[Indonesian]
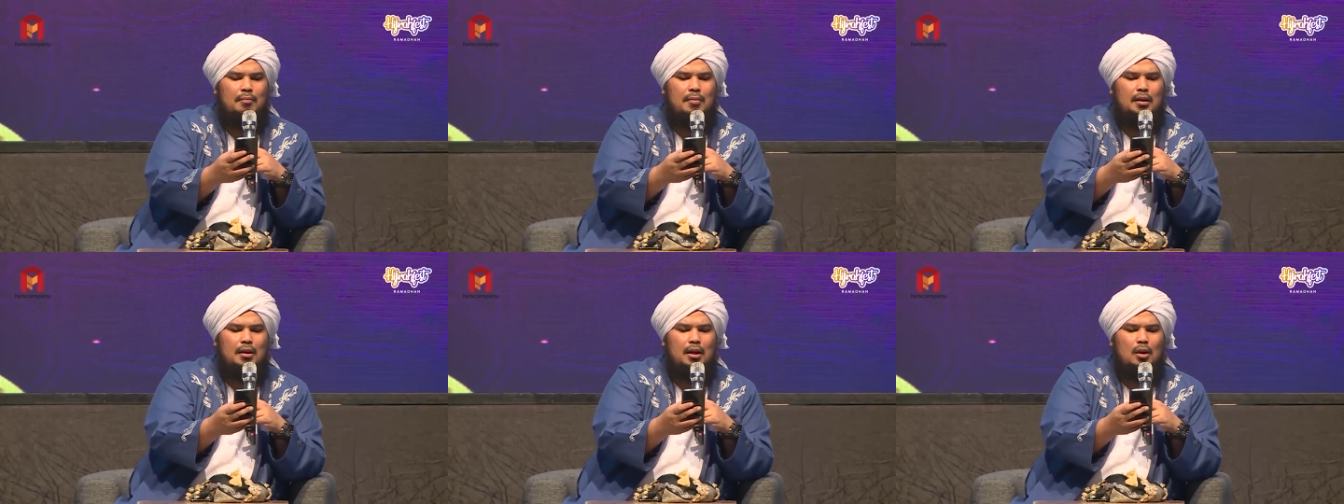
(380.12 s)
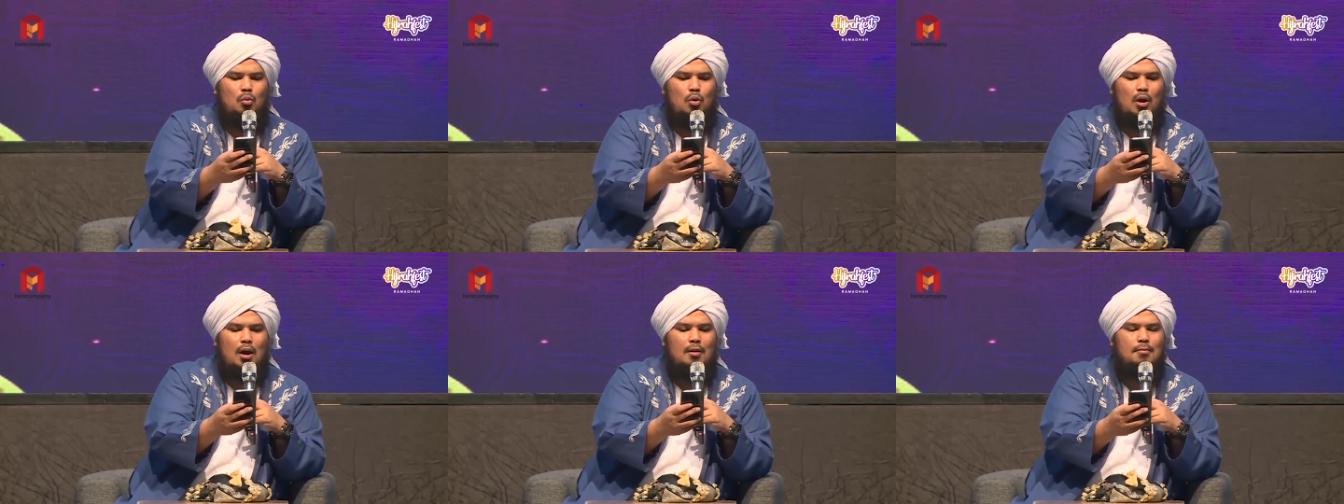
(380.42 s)
Kalimat
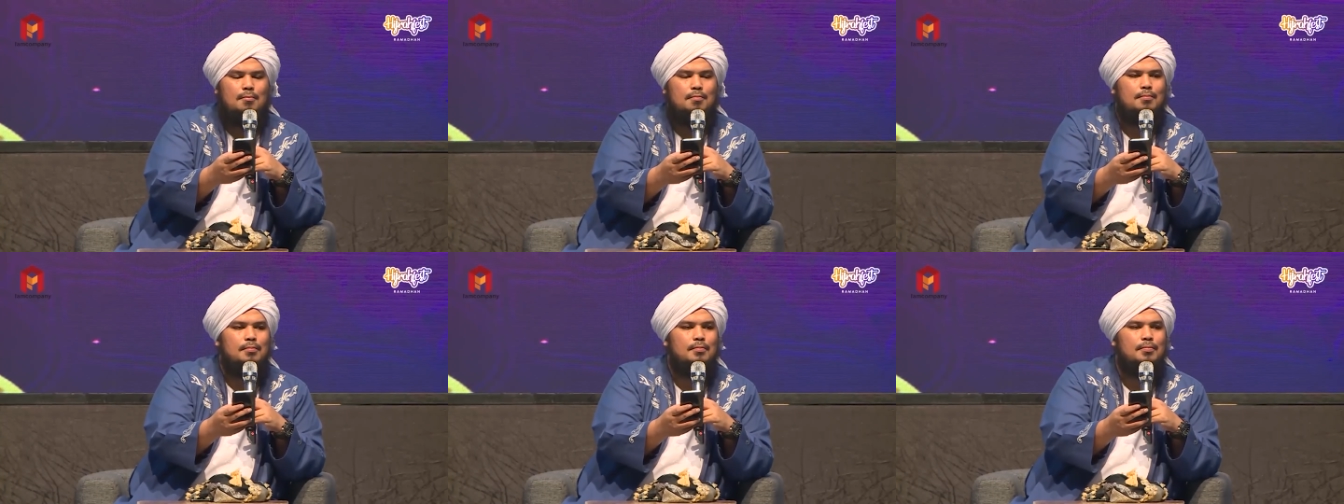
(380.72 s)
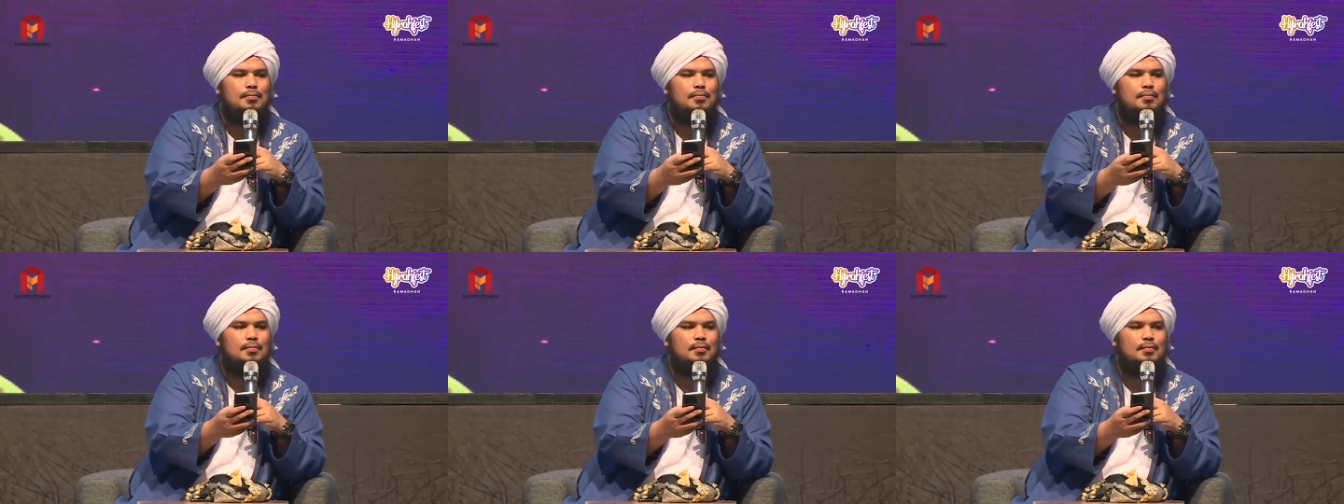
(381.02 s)
kedua,
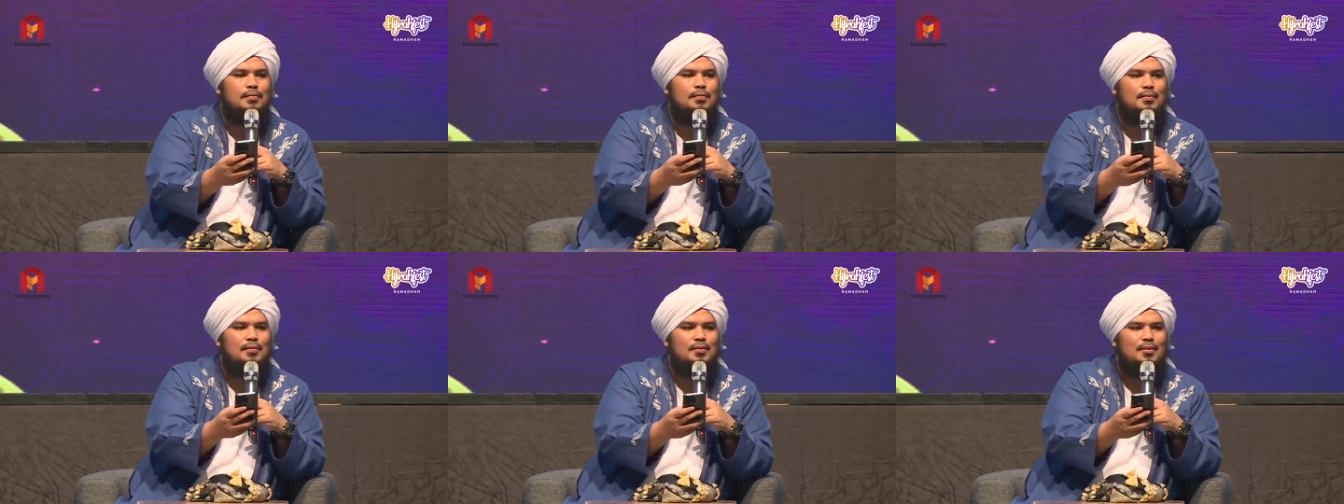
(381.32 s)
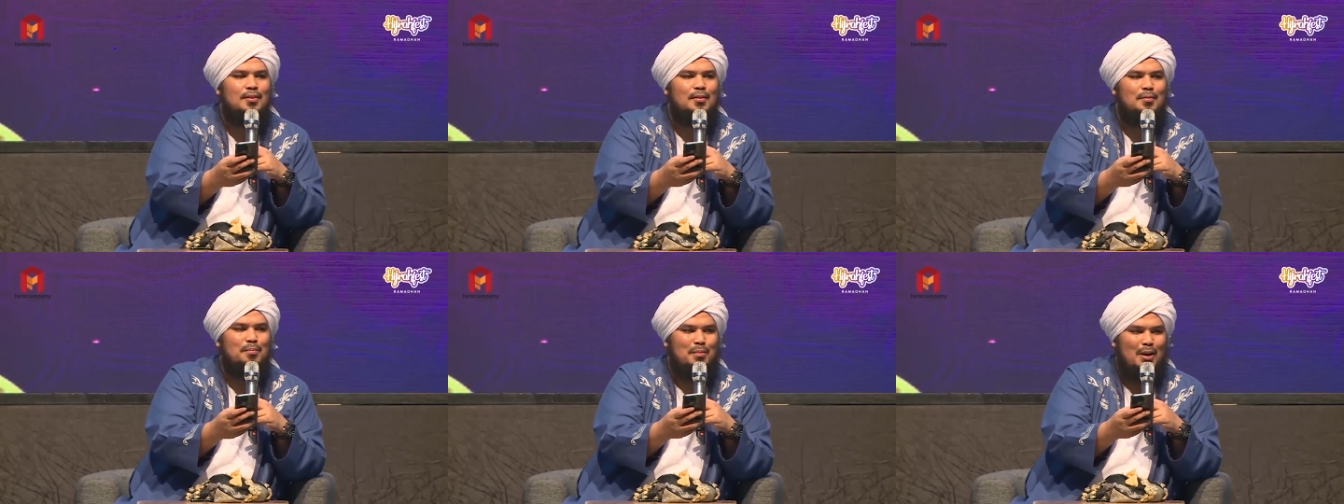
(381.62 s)

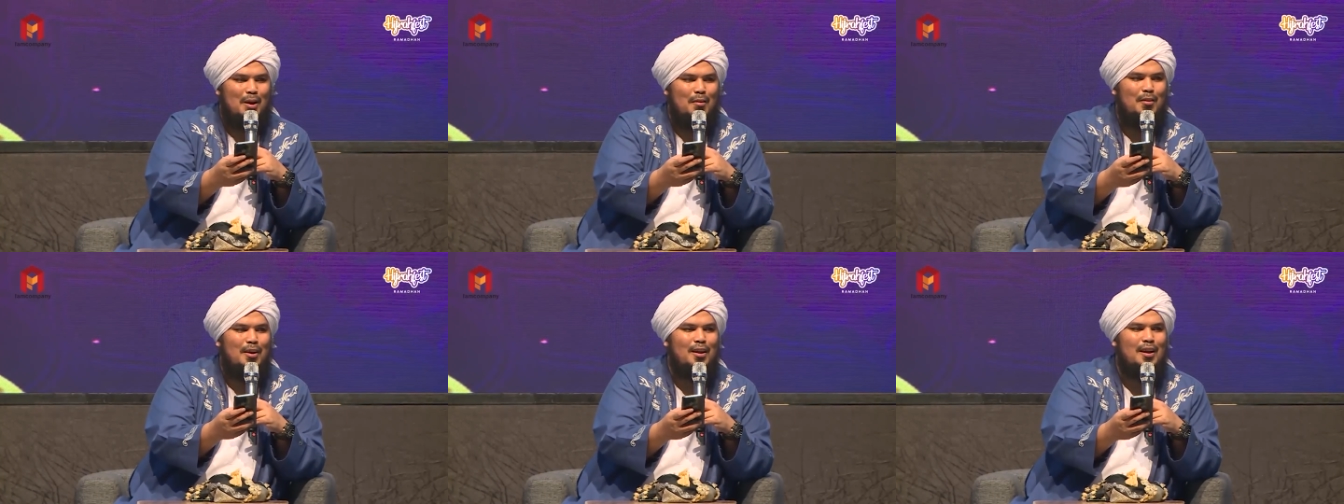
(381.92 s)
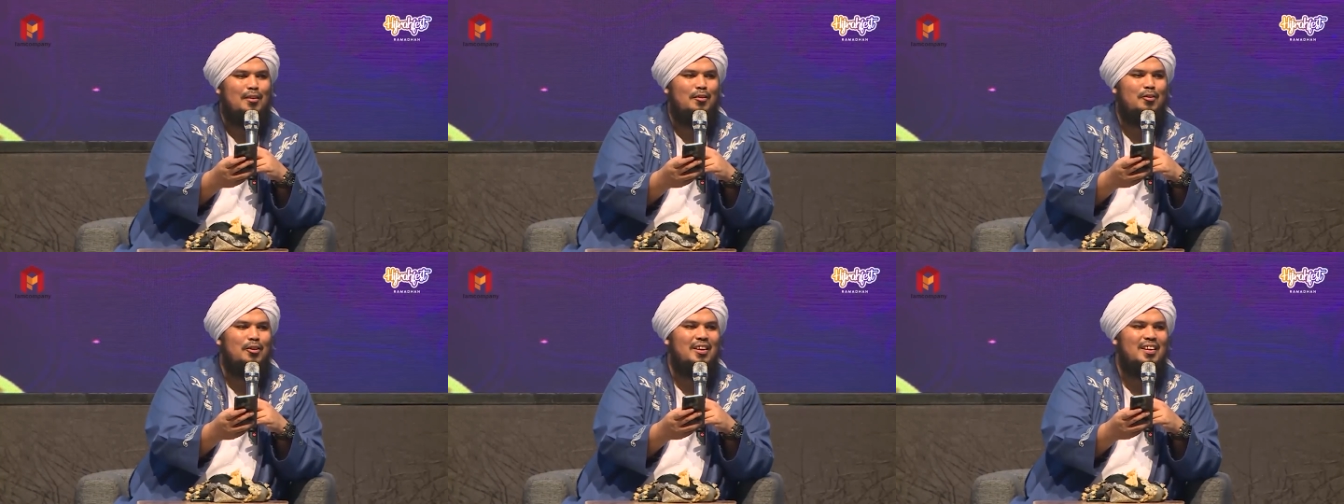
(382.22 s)

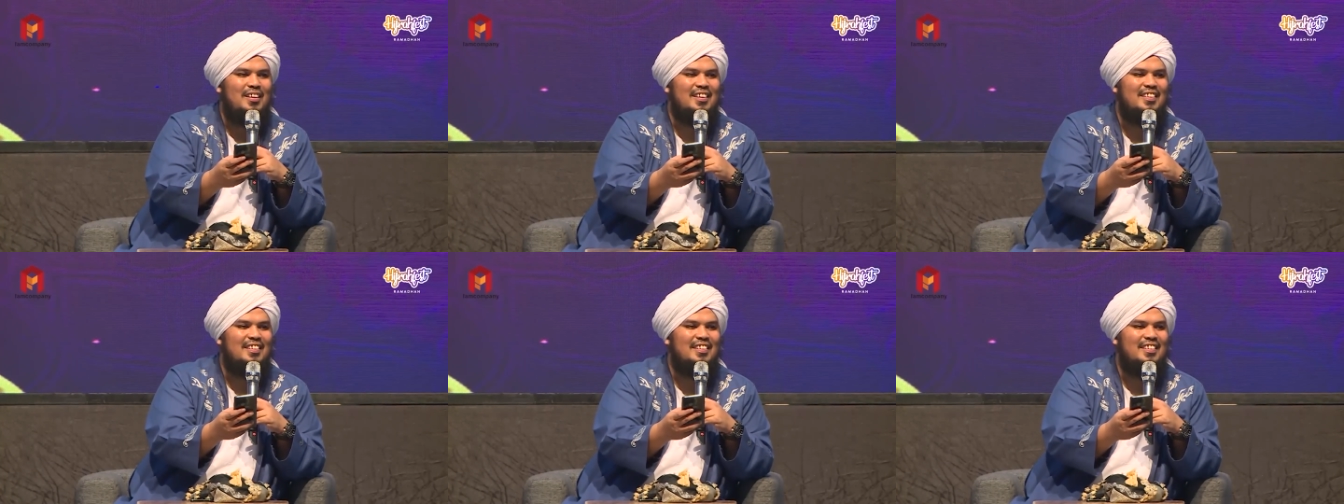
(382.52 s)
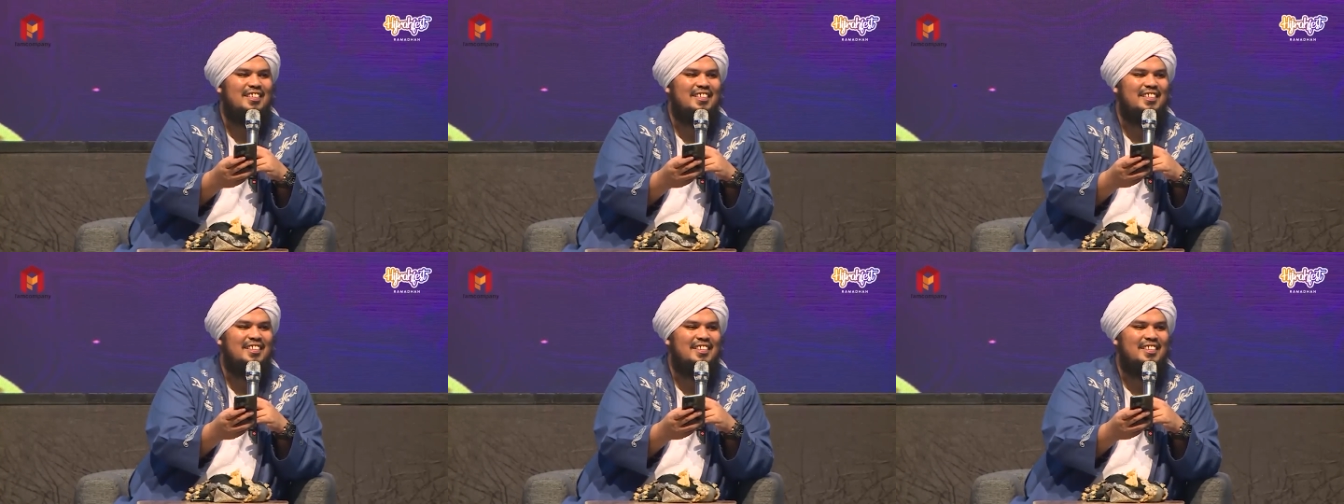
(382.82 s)
maafkan aku ya.